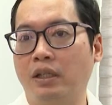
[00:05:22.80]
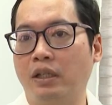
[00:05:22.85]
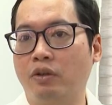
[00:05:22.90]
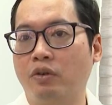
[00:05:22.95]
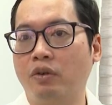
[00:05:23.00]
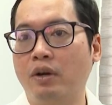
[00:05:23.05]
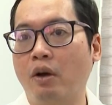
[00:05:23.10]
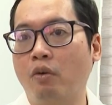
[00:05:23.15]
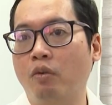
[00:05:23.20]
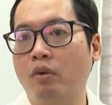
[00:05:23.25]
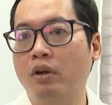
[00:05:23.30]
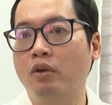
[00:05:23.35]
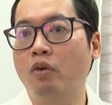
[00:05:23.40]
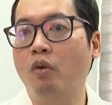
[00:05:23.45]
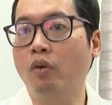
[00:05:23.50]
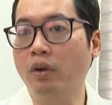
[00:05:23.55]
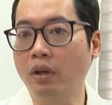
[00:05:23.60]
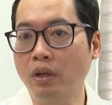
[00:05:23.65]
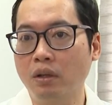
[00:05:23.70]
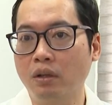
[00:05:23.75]
chỉ có đau cái
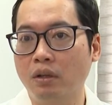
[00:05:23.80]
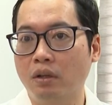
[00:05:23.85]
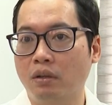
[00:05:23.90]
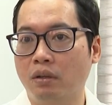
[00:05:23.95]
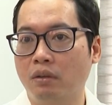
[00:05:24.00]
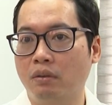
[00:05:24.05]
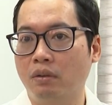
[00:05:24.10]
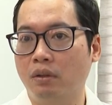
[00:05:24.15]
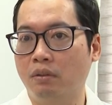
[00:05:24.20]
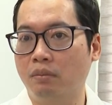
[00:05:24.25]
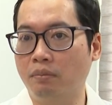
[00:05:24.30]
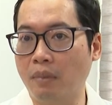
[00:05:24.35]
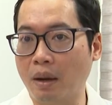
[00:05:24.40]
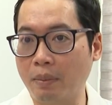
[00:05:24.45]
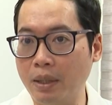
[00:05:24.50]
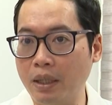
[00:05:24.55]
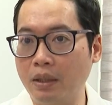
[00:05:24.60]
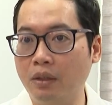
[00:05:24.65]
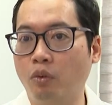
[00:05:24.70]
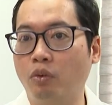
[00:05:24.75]
gối mà
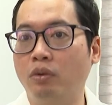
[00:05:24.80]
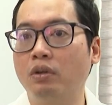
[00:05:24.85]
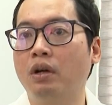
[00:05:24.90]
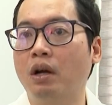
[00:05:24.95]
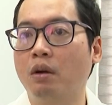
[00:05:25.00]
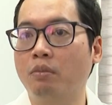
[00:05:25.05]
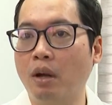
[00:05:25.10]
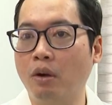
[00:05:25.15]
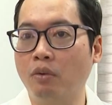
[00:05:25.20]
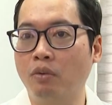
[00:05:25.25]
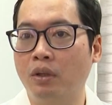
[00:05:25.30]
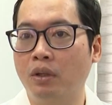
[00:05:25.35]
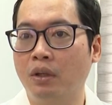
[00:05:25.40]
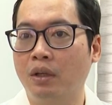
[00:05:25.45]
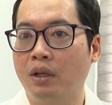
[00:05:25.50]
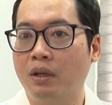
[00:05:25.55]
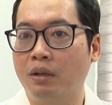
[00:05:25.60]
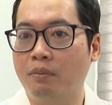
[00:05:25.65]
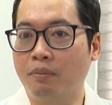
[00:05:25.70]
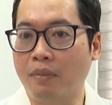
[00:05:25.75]
bị tổn thương không đâu,
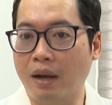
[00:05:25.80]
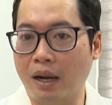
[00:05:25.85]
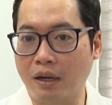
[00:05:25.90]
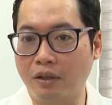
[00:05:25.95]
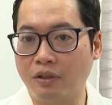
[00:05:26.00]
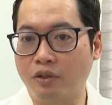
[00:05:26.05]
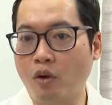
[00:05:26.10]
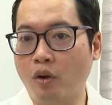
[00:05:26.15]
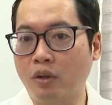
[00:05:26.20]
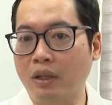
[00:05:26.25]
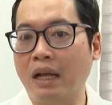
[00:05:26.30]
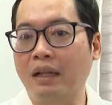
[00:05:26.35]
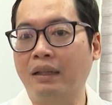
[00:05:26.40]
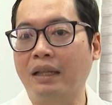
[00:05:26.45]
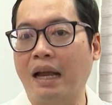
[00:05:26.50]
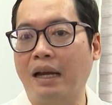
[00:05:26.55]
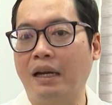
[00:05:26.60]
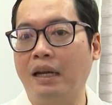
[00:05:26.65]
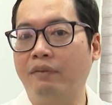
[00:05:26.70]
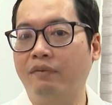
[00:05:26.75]
mà nó do tăng
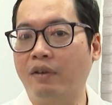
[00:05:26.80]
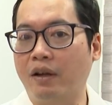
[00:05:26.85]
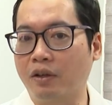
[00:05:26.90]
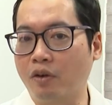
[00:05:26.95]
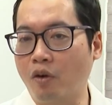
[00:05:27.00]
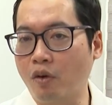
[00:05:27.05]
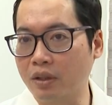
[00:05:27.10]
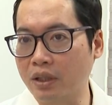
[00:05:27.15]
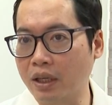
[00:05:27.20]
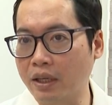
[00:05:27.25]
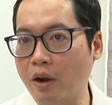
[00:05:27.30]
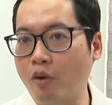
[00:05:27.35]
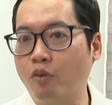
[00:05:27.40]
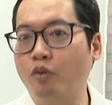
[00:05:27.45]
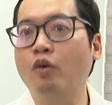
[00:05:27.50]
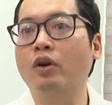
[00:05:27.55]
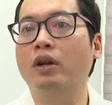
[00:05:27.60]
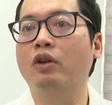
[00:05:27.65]
tải lên và họ sẽ đau nốt